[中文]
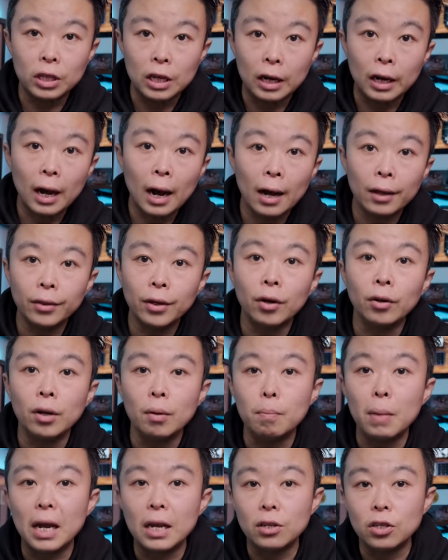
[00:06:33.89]
您看到
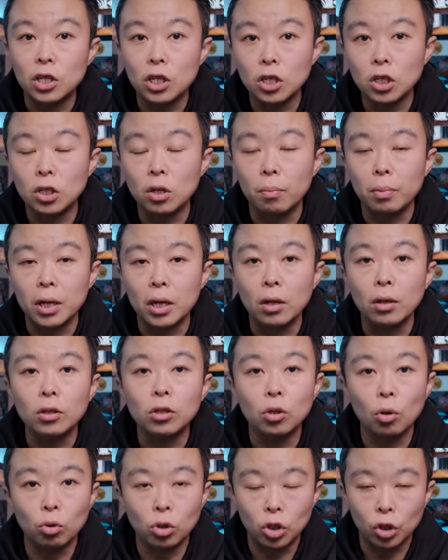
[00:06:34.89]
的每一期视频
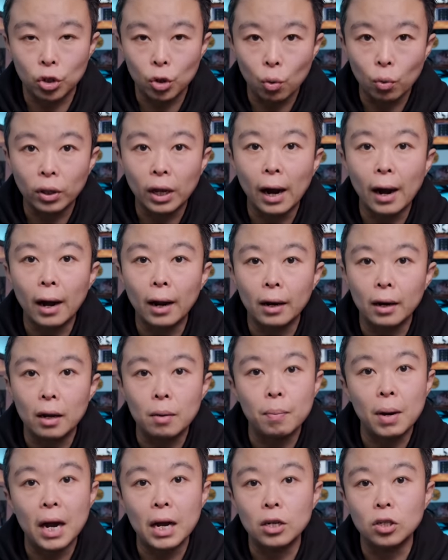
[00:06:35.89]
都是由它来
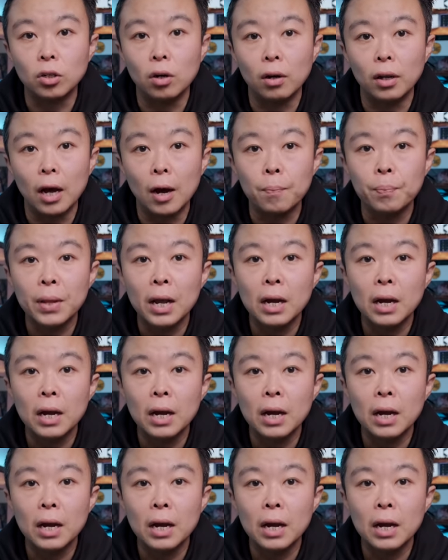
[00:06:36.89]
拍摄的。